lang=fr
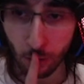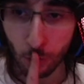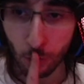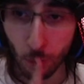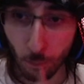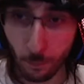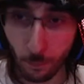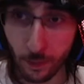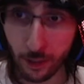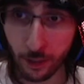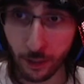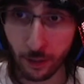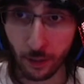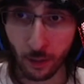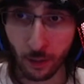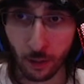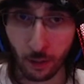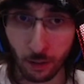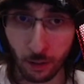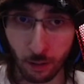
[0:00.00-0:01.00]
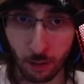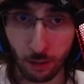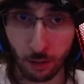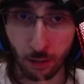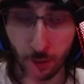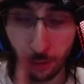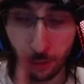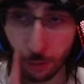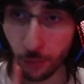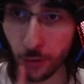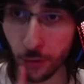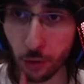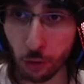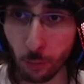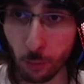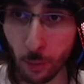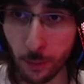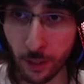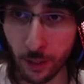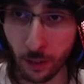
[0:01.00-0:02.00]
qu'on met euh, dans un jeu
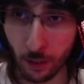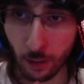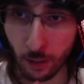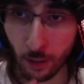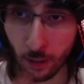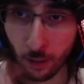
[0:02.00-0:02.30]
mobile.